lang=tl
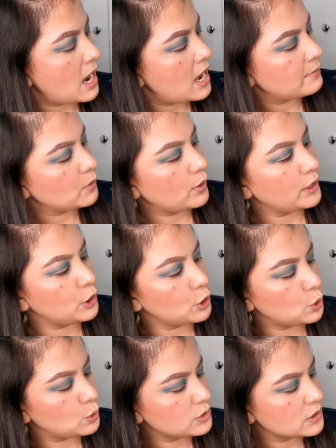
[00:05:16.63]
I'm going to
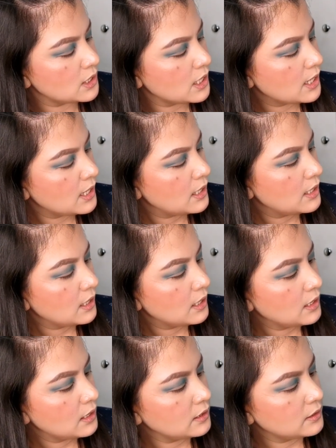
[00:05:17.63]
use
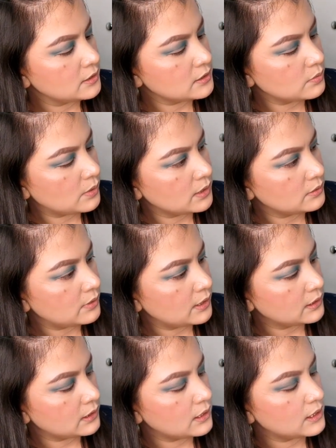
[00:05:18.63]
this one
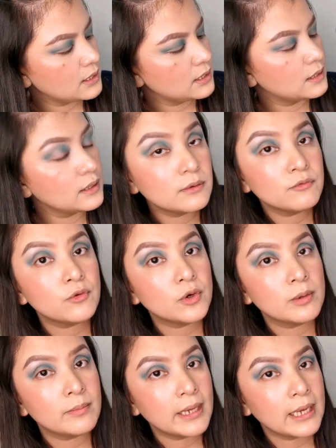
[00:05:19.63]
right here
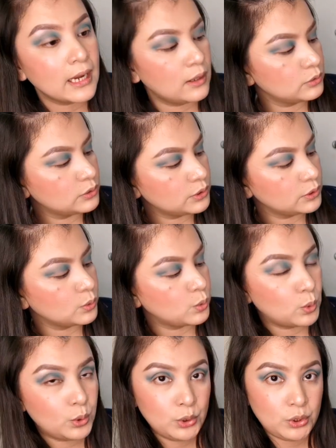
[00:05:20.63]
for my outer
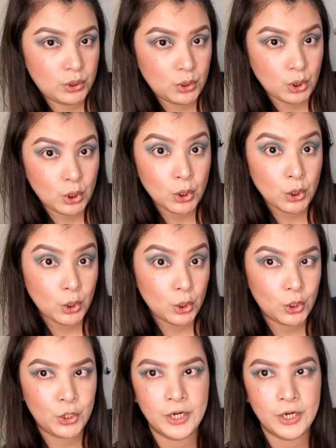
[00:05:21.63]
corner.